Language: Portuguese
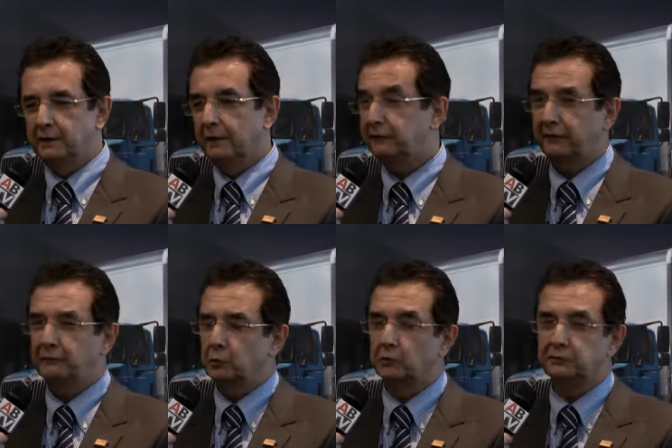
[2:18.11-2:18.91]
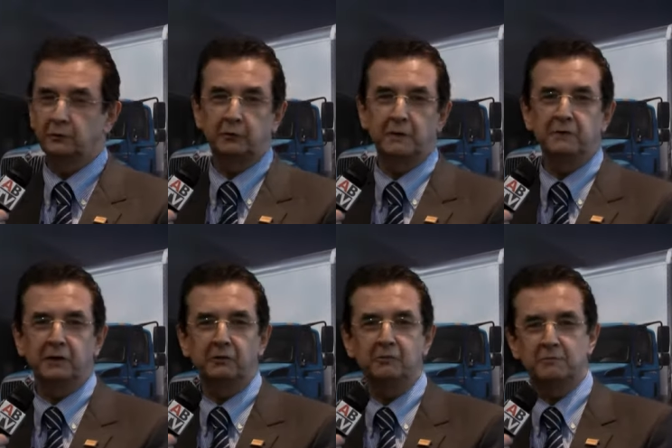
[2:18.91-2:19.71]
É sem dúvida o
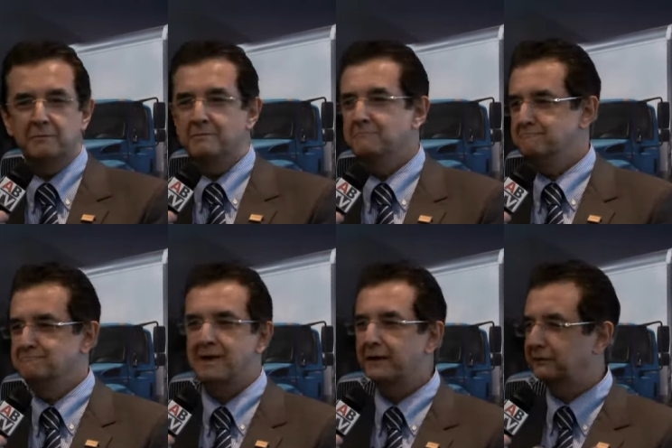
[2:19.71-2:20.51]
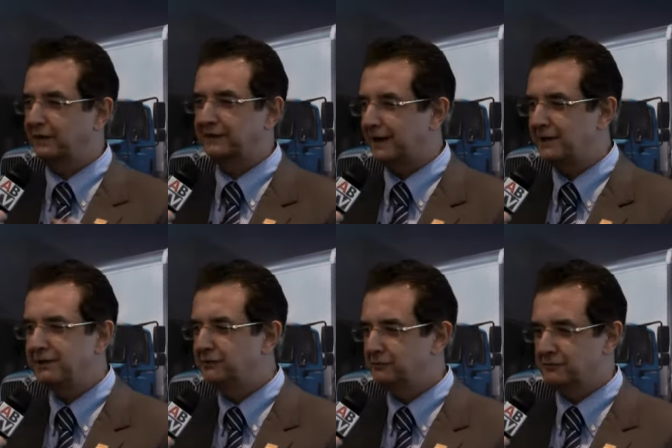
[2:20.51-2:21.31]
caminhão mais
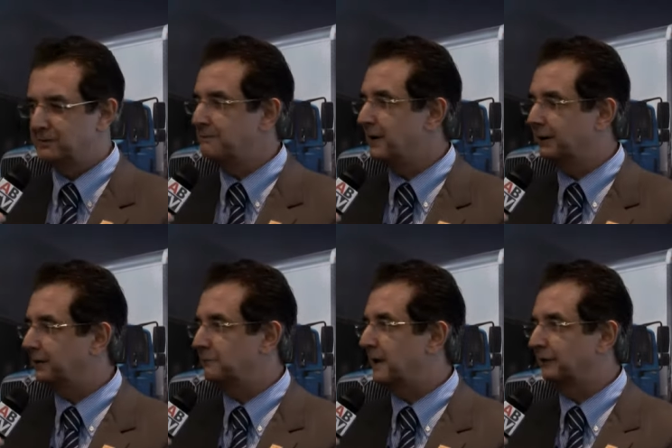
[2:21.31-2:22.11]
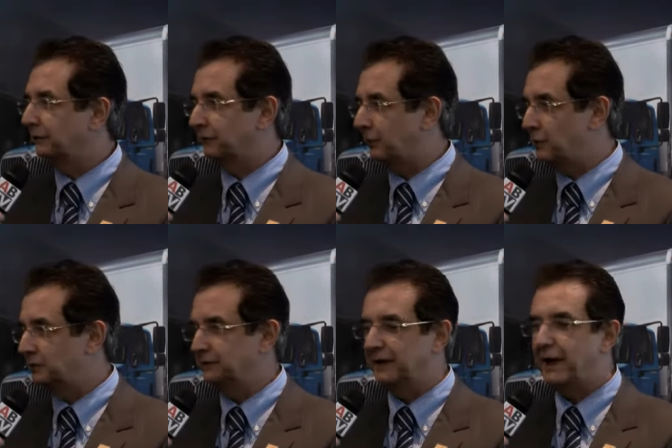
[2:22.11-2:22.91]
atraente, mais, mais
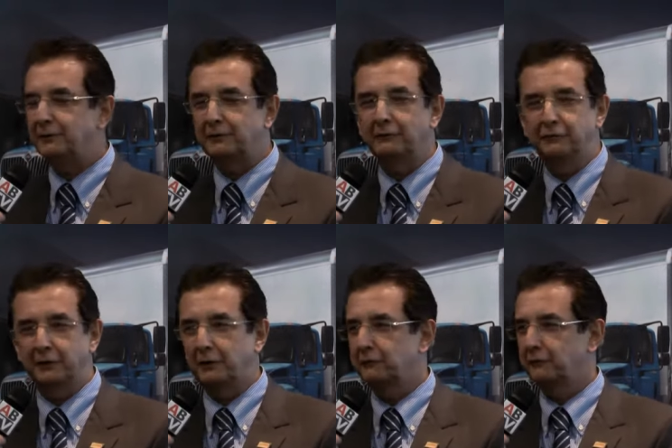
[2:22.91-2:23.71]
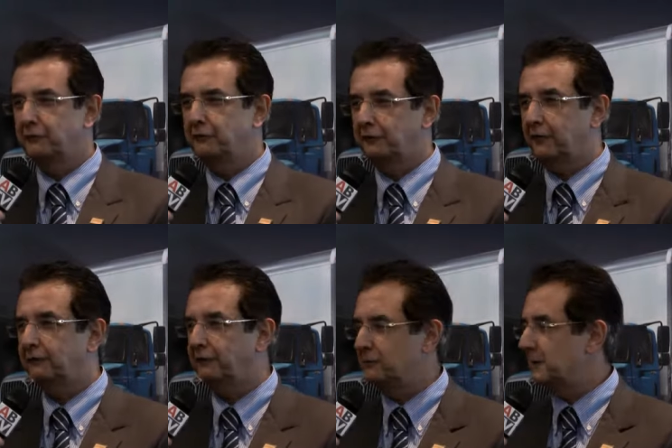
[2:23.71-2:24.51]
extraordinário da feira. Acho que se
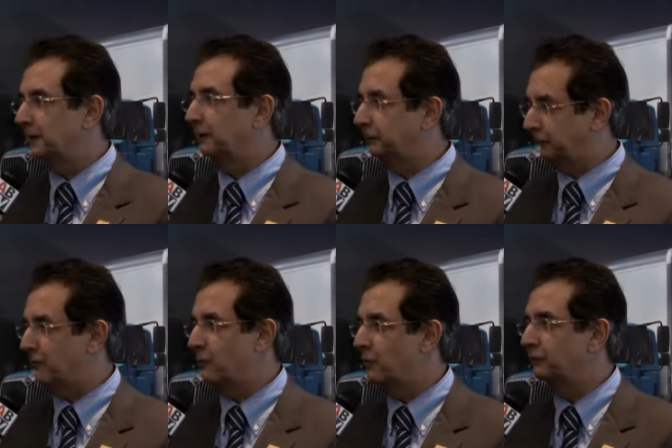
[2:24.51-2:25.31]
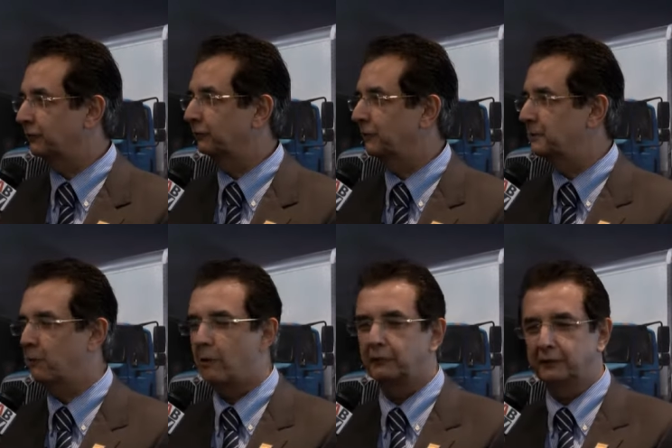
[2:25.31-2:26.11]
fizessem uma eleição hoje sobre
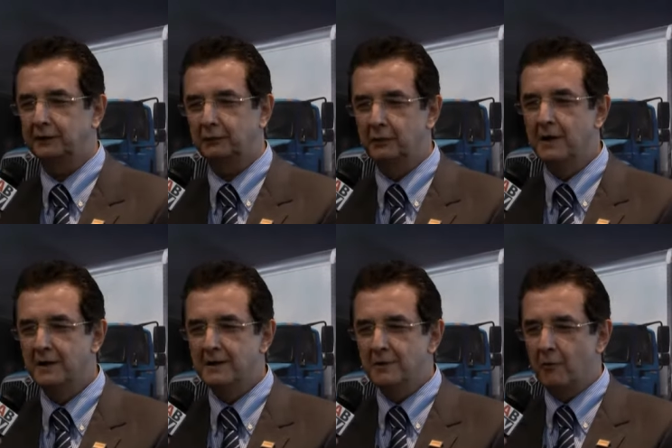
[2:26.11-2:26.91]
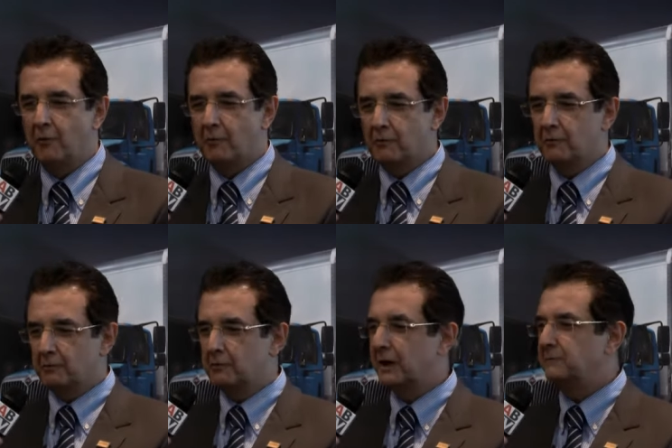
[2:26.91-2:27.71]
qual seria o, o, o,
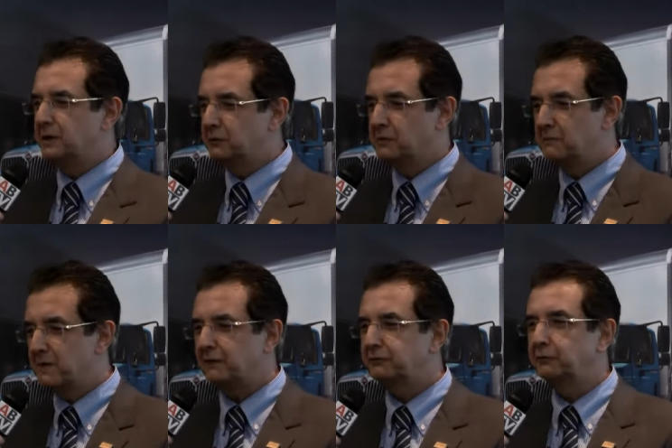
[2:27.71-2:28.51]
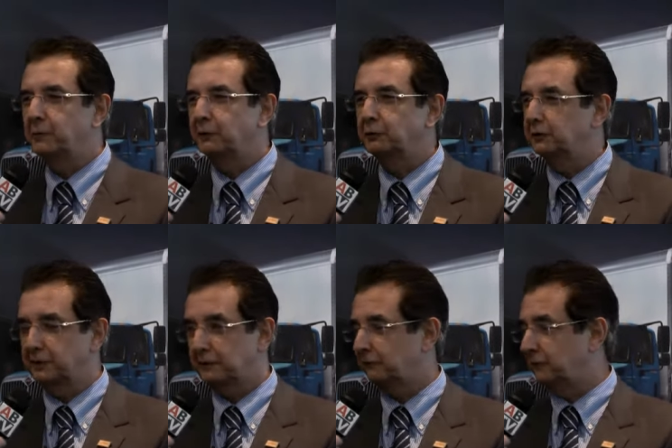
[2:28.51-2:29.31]
o caminhão que mais despertou
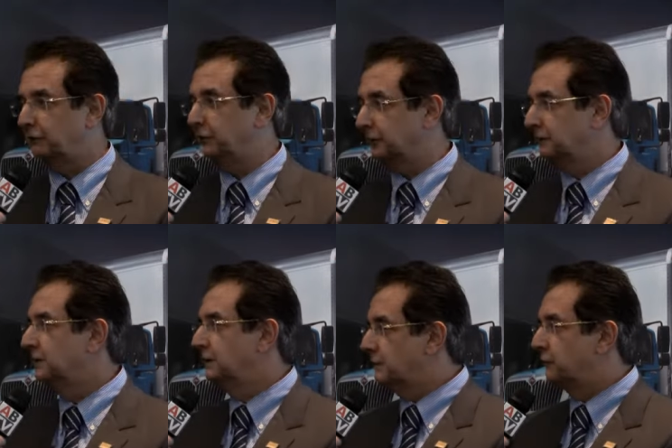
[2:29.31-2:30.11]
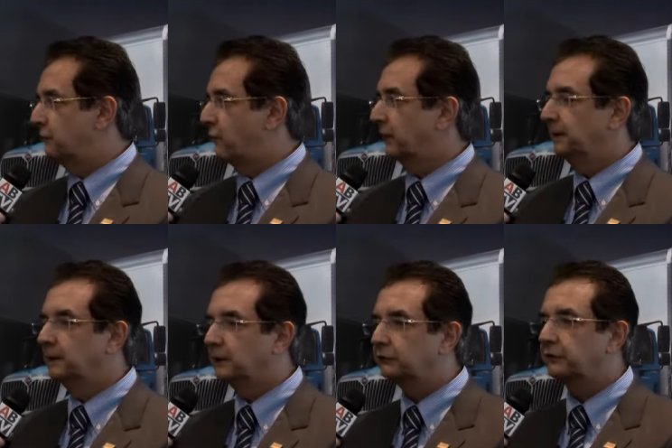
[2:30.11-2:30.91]
interesse na feira, foi
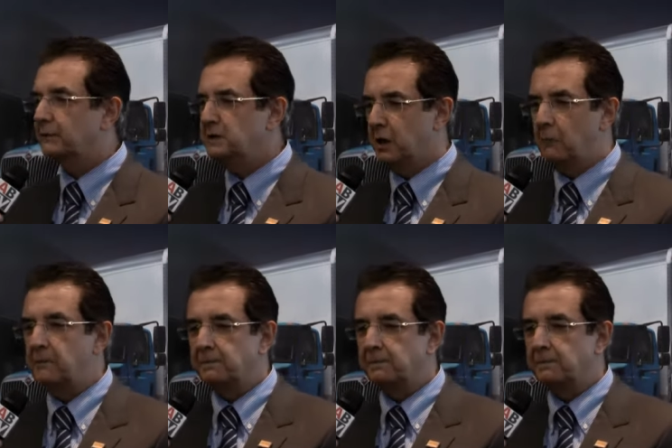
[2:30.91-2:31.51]
esse caminhão.